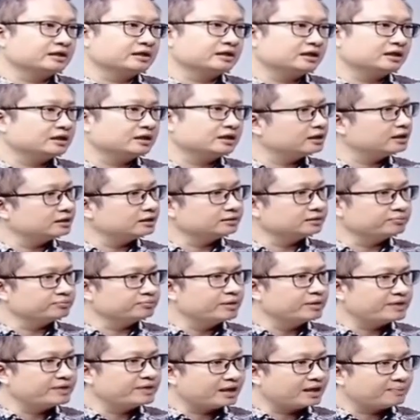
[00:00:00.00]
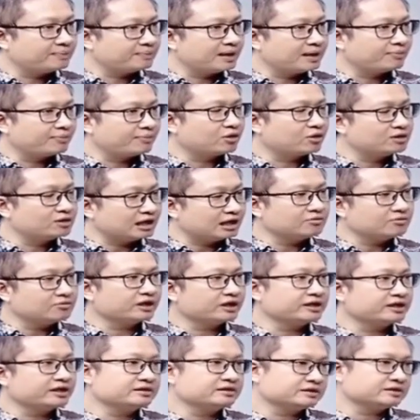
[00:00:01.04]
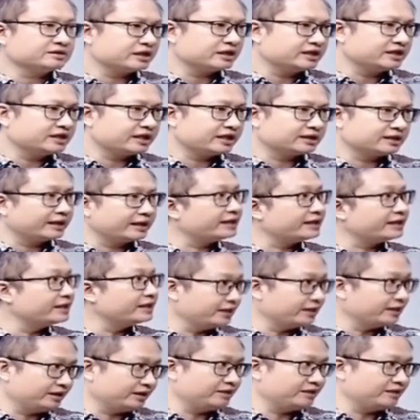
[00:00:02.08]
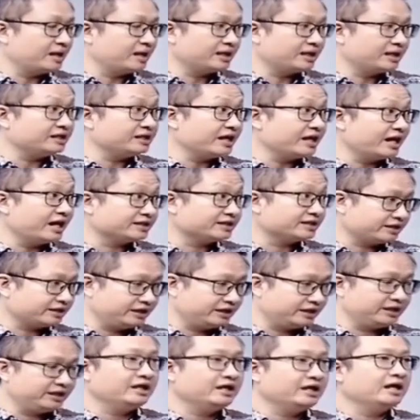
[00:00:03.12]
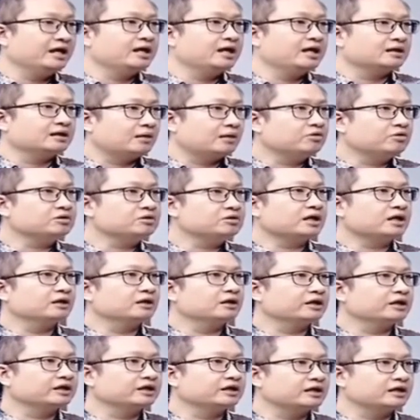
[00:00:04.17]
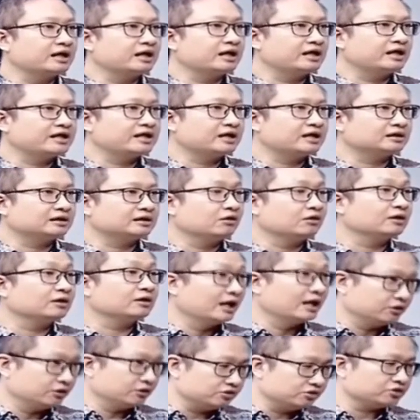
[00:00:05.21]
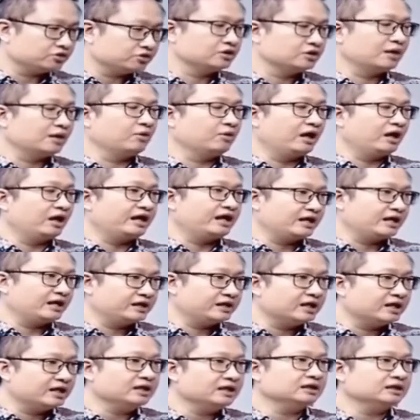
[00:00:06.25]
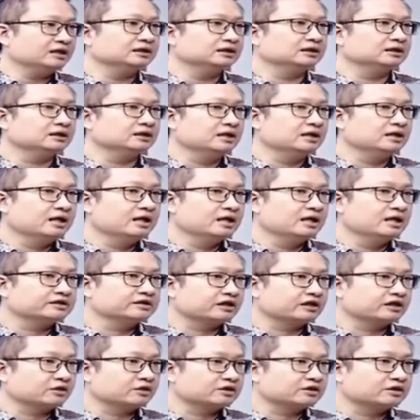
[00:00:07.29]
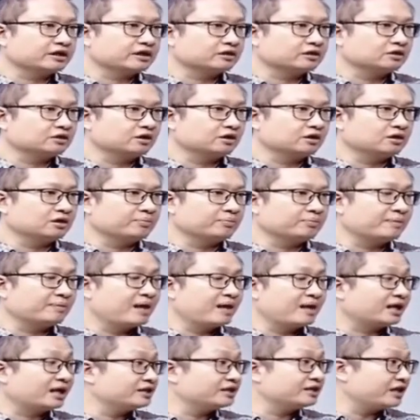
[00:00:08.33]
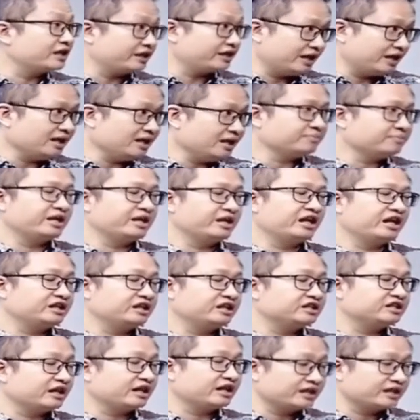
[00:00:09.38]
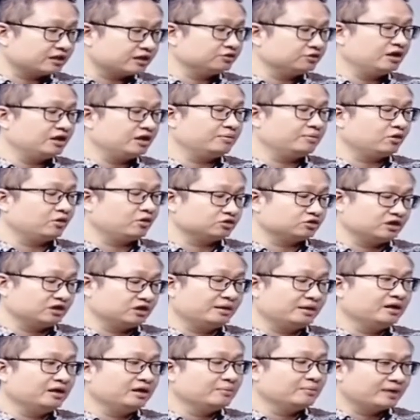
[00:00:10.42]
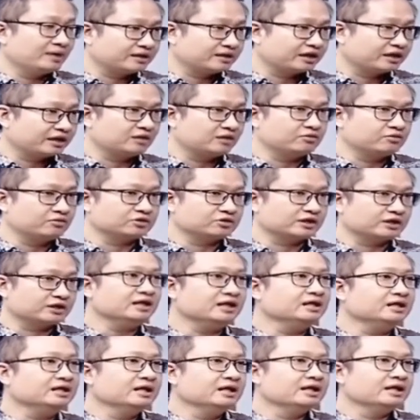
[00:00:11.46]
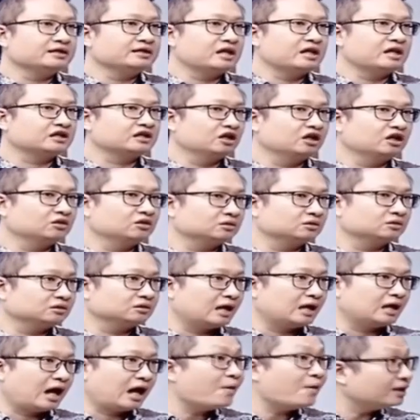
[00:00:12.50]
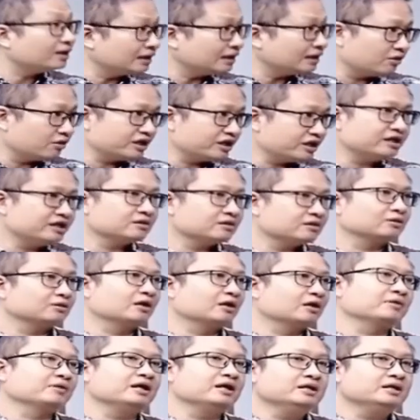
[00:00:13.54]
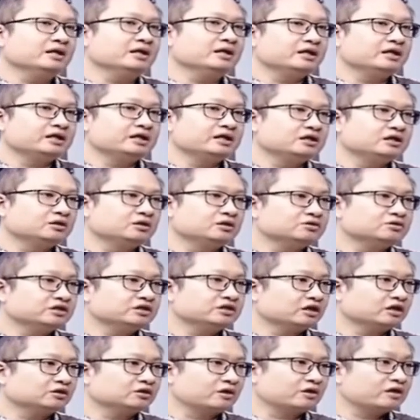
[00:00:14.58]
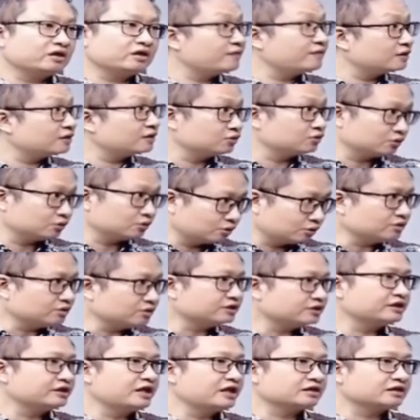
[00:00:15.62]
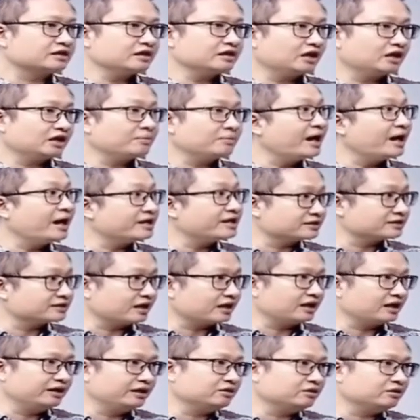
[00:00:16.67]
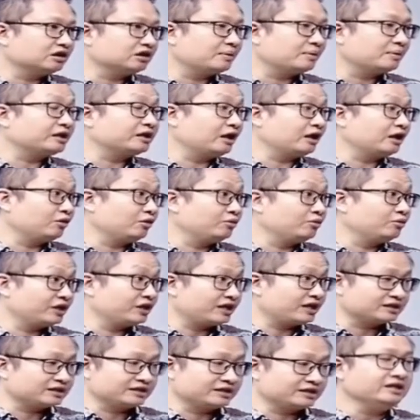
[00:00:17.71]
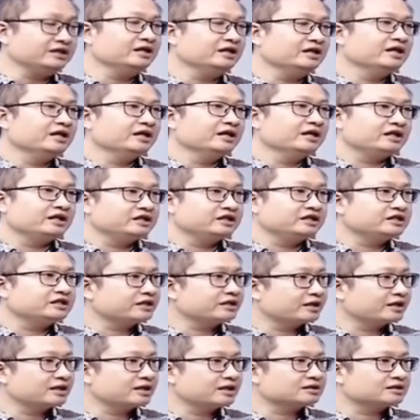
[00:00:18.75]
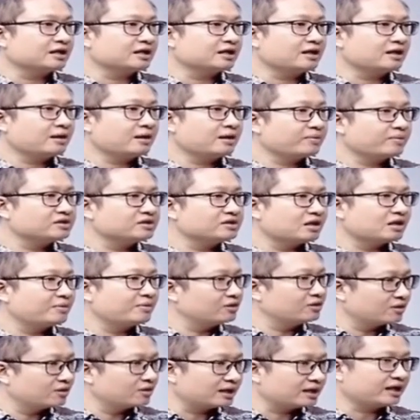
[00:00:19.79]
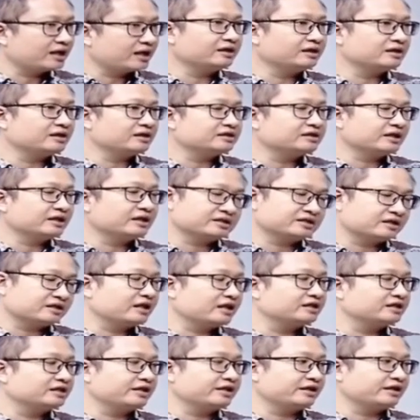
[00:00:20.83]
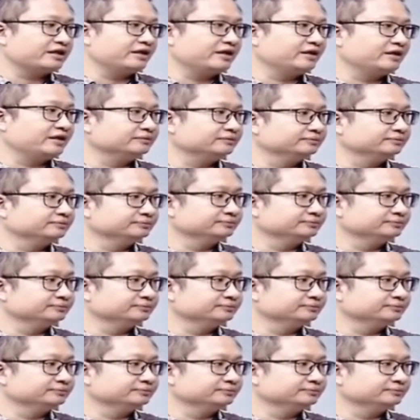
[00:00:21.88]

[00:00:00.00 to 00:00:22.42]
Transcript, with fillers: Uh, beberapa produk mungkin sedikit lagging hmm. dibanding IASG. Namun kalau kita lihat tahun lalu sudah yeah. mulai ada uh, sektor-sektor perbankan syariah, biaya hmm. BRI syariah sudah, sudah melantai ke bursa. Hmm. Dan kalau awal tahun ini terutama itu sektor infrastruktur sedang sangat baik sekali, terutama telekomunikasi. Yes. Ini saya rasa bisa mendongkrak kinerja reksadana syariah.